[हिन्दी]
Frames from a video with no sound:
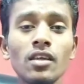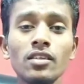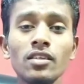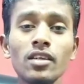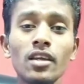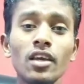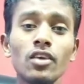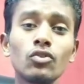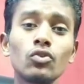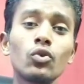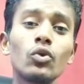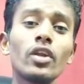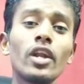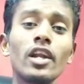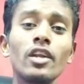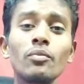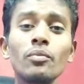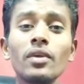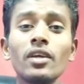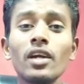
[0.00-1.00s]
ये तो है सो
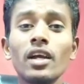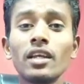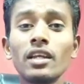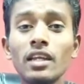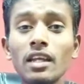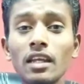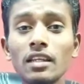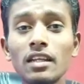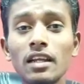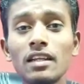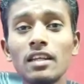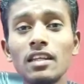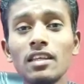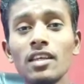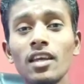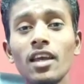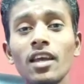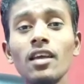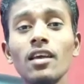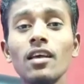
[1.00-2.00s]
रेडमी का के थर्टी
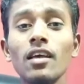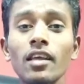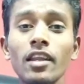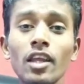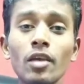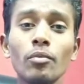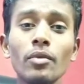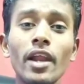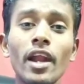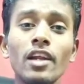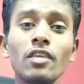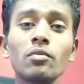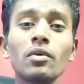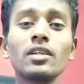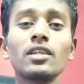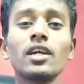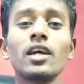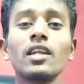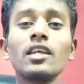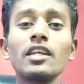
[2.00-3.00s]
है ब्रांड
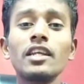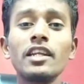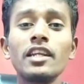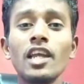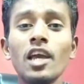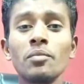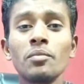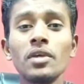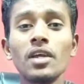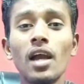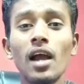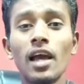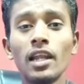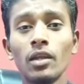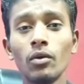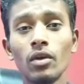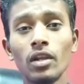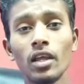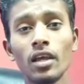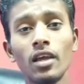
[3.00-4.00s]
बनकर इंडिया में
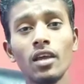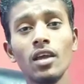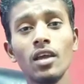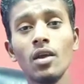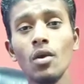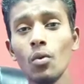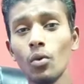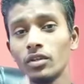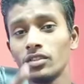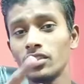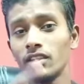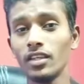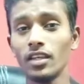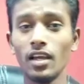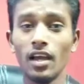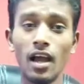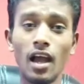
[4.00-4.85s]
आने वाला है वैसे